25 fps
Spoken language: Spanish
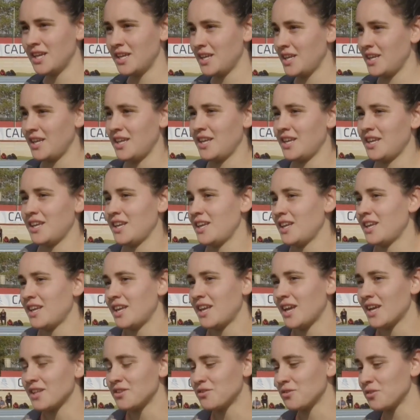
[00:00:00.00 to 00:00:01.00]

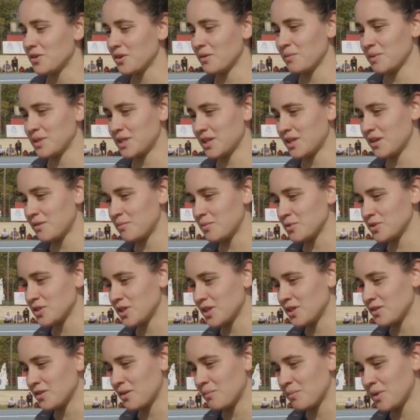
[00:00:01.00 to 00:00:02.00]
y a todos los que me están
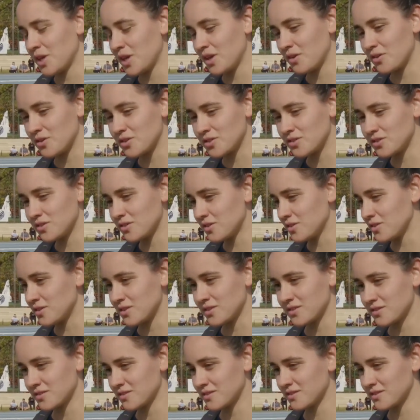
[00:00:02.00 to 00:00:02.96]
apoyando, amigos, todos.